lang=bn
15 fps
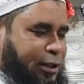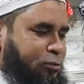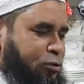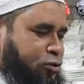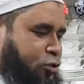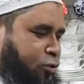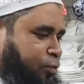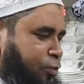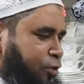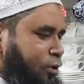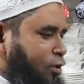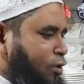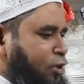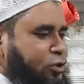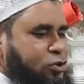এক বছর পুরো
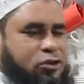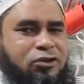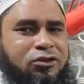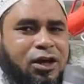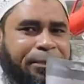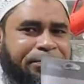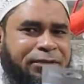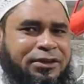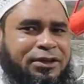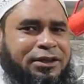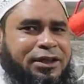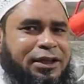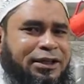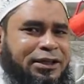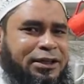হওয়ার জন্য
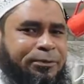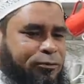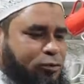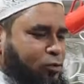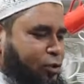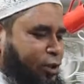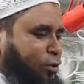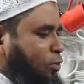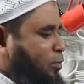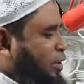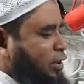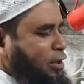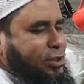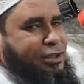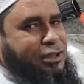আপনাদেরকে এই গিফটগুলো এই
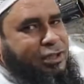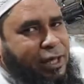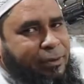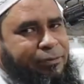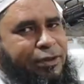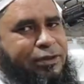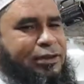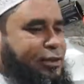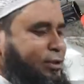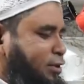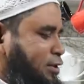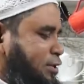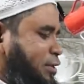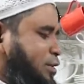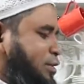ওভেনটার সাথে আমরা দিয়ে দিচ্ছি